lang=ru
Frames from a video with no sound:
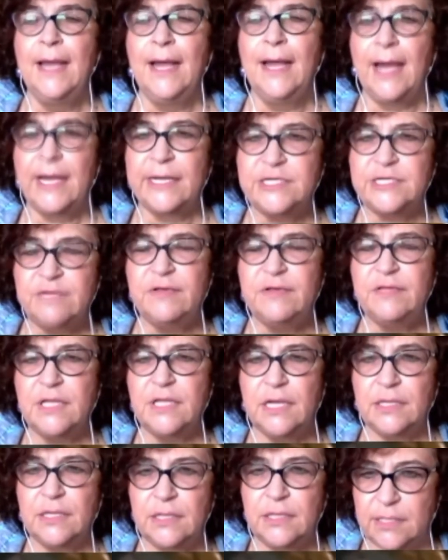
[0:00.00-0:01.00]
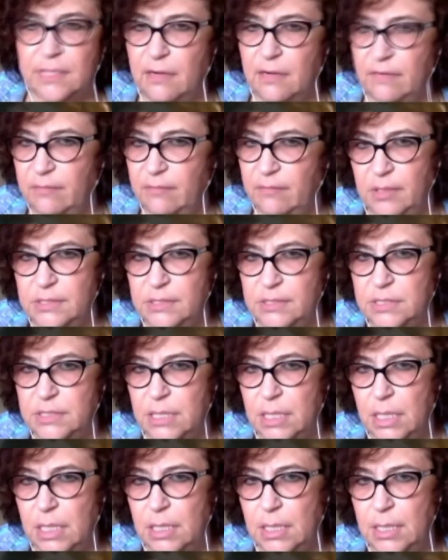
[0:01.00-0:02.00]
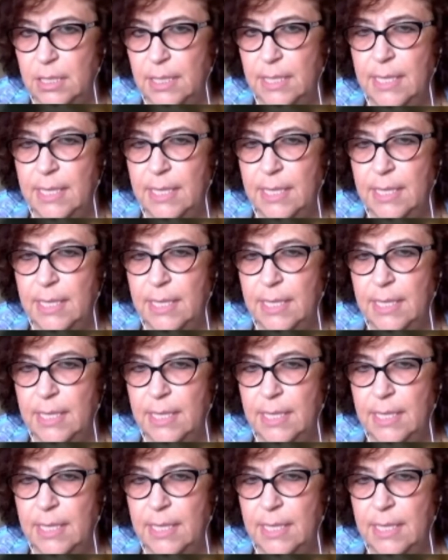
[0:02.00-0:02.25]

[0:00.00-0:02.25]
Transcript: очевидно, она таковым не стала.